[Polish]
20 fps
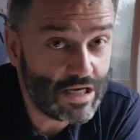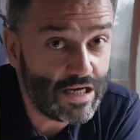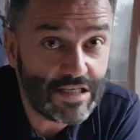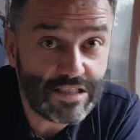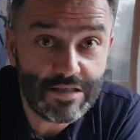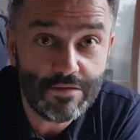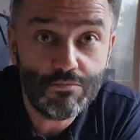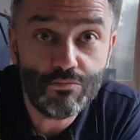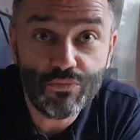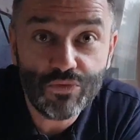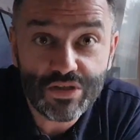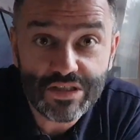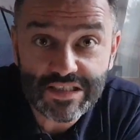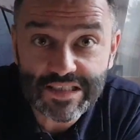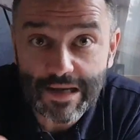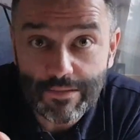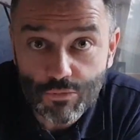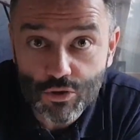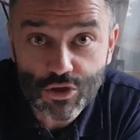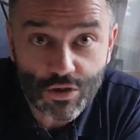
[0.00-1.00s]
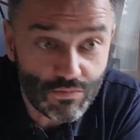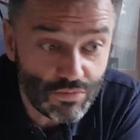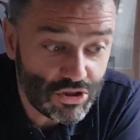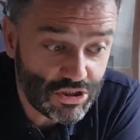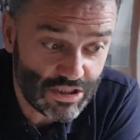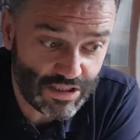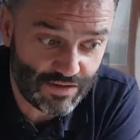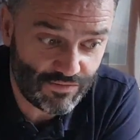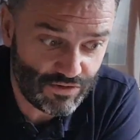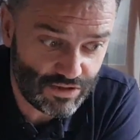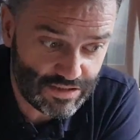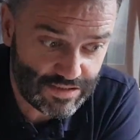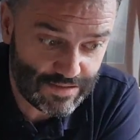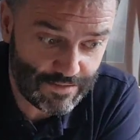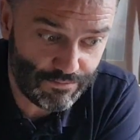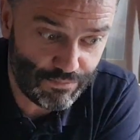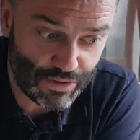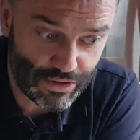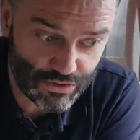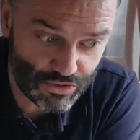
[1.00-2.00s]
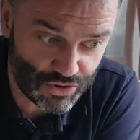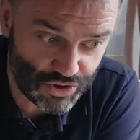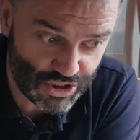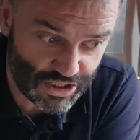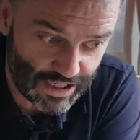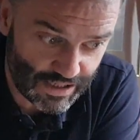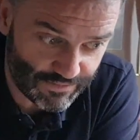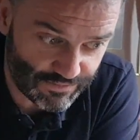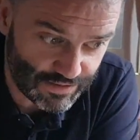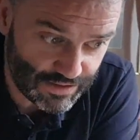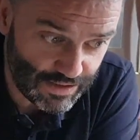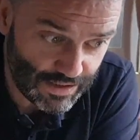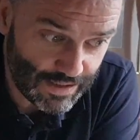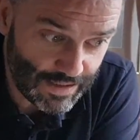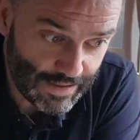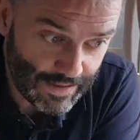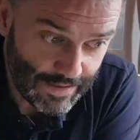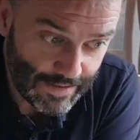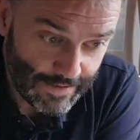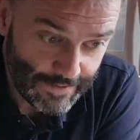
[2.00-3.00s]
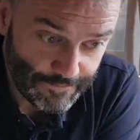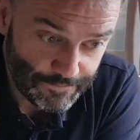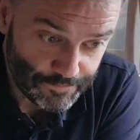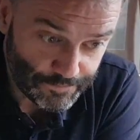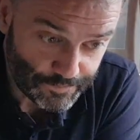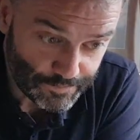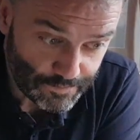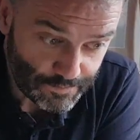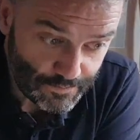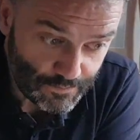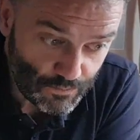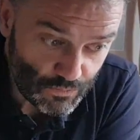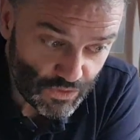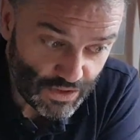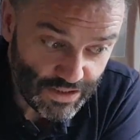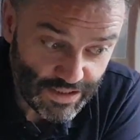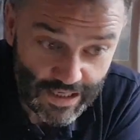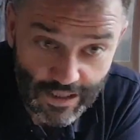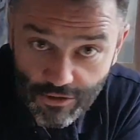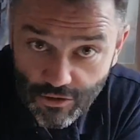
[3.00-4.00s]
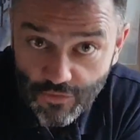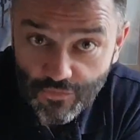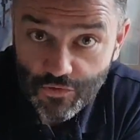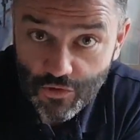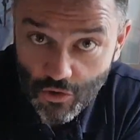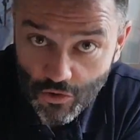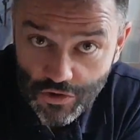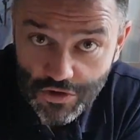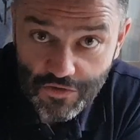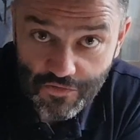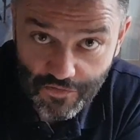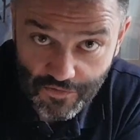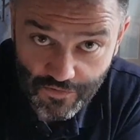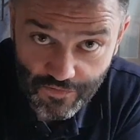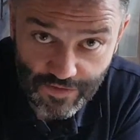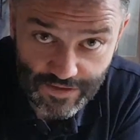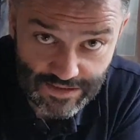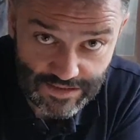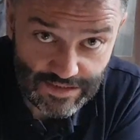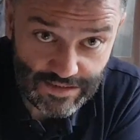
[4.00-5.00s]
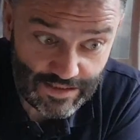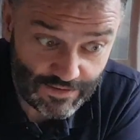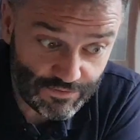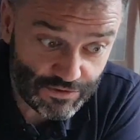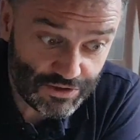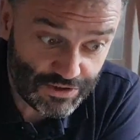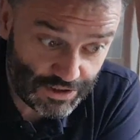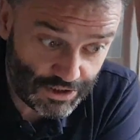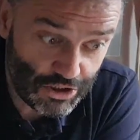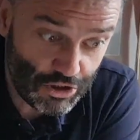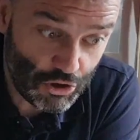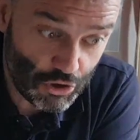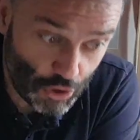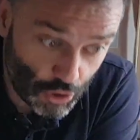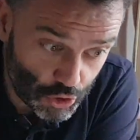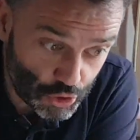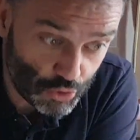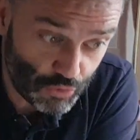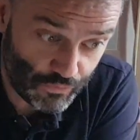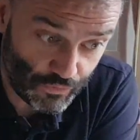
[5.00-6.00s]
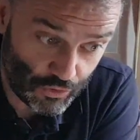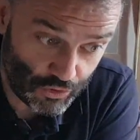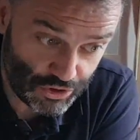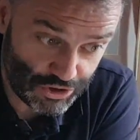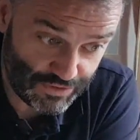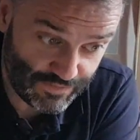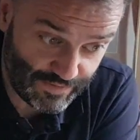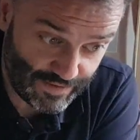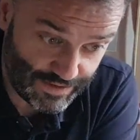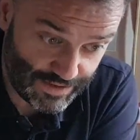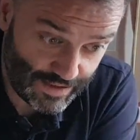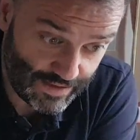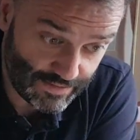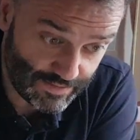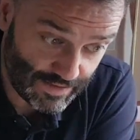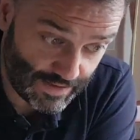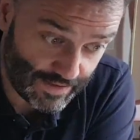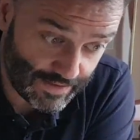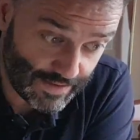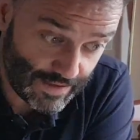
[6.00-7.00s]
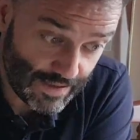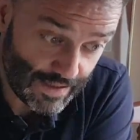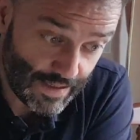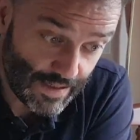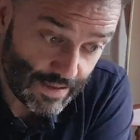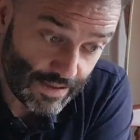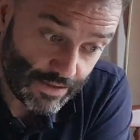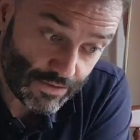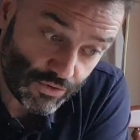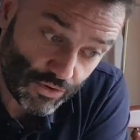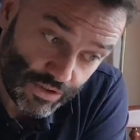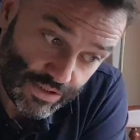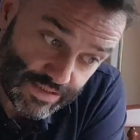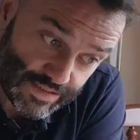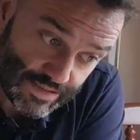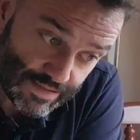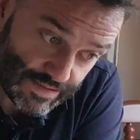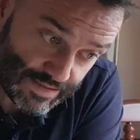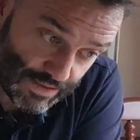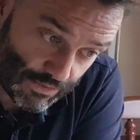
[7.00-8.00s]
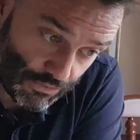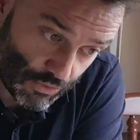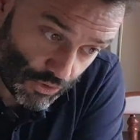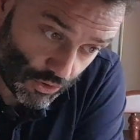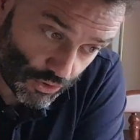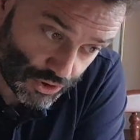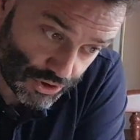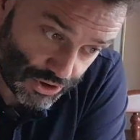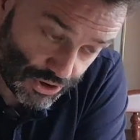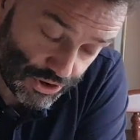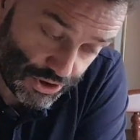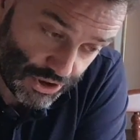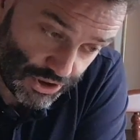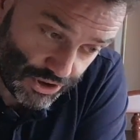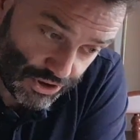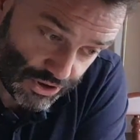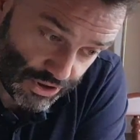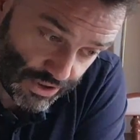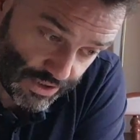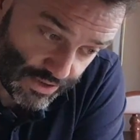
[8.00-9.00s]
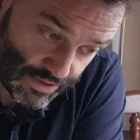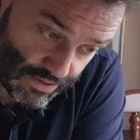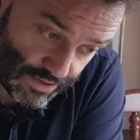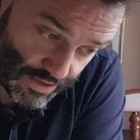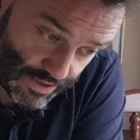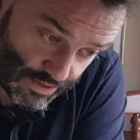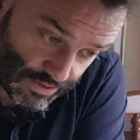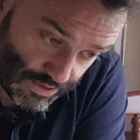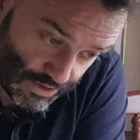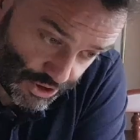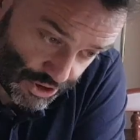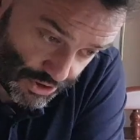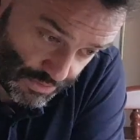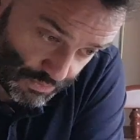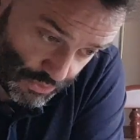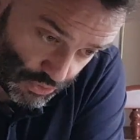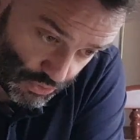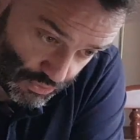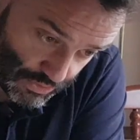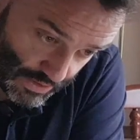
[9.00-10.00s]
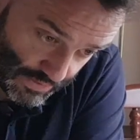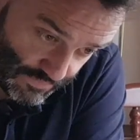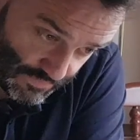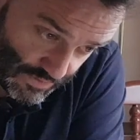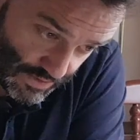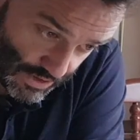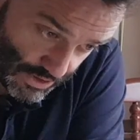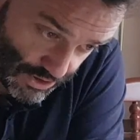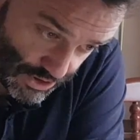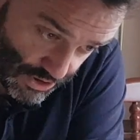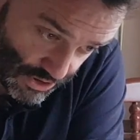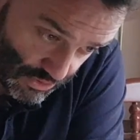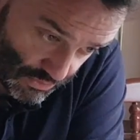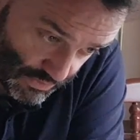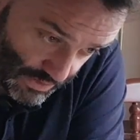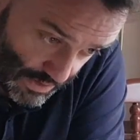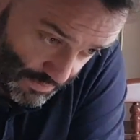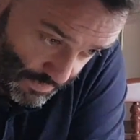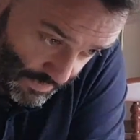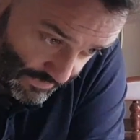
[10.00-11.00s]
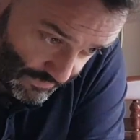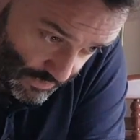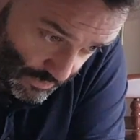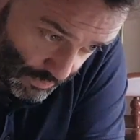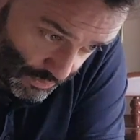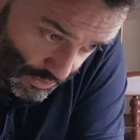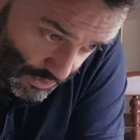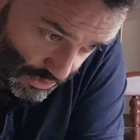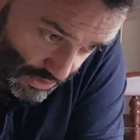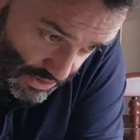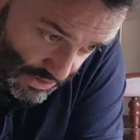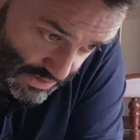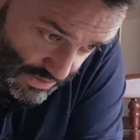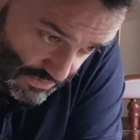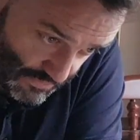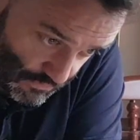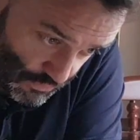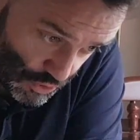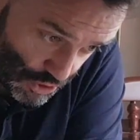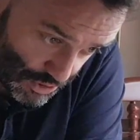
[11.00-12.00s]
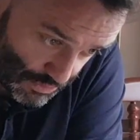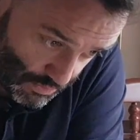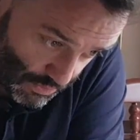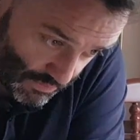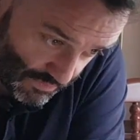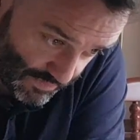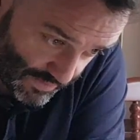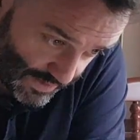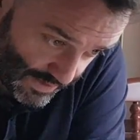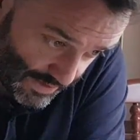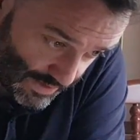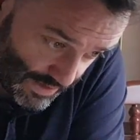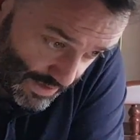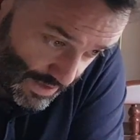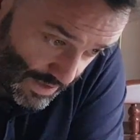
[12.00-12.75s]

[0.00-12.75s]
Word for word: Ja jestem sam osobiście, nawet jestem bardzo ciekawy, jak to wychodzi w kwestii nawet takich kosztów ogrzewania, tak? To jest całoroczny, czyli te, te, te szyby tutaj widać, że są najprawdopodobniej, to jest dwuszybowe.